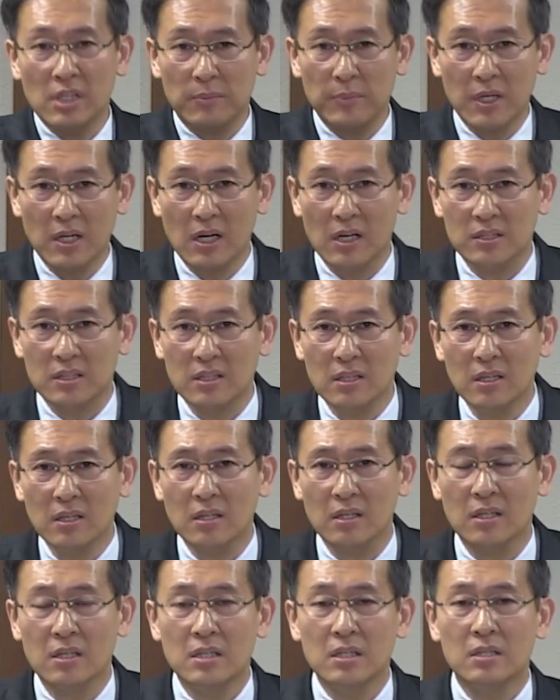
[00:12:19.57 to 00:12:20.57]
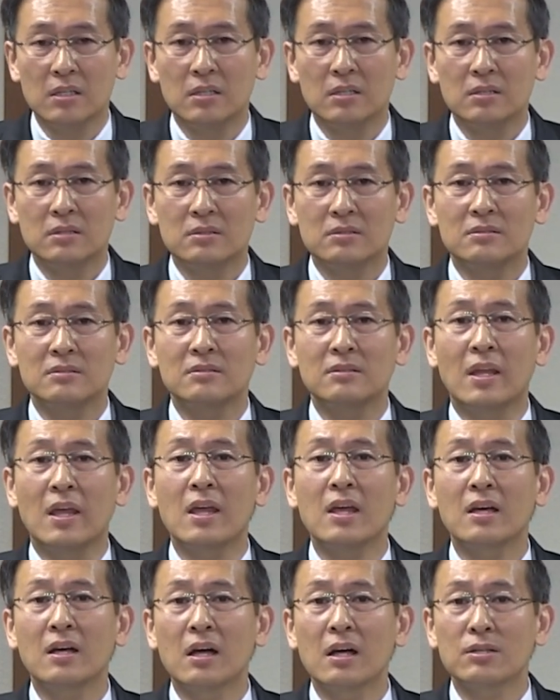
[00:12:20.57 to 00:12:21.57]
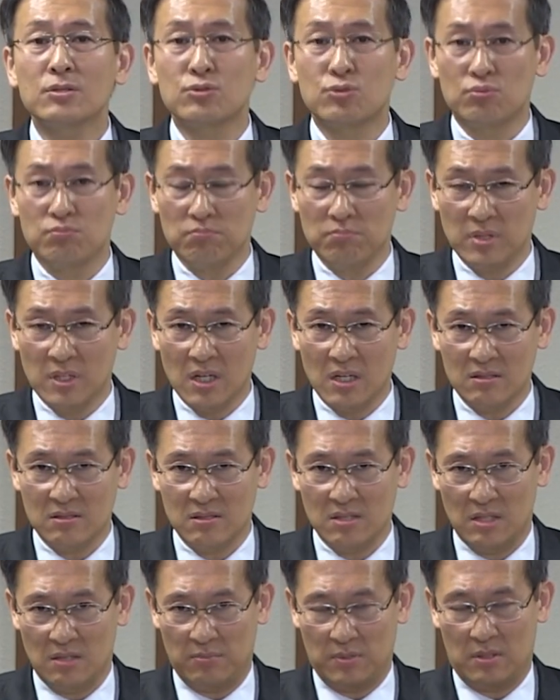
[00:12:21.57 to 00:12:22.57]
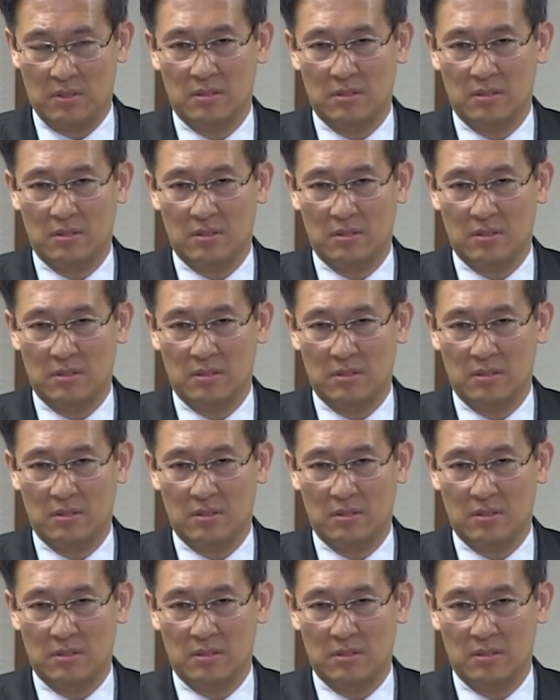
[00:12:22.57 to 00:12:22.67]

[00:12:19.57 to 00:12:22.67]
예배가 아니라 내가 준비하는 예배.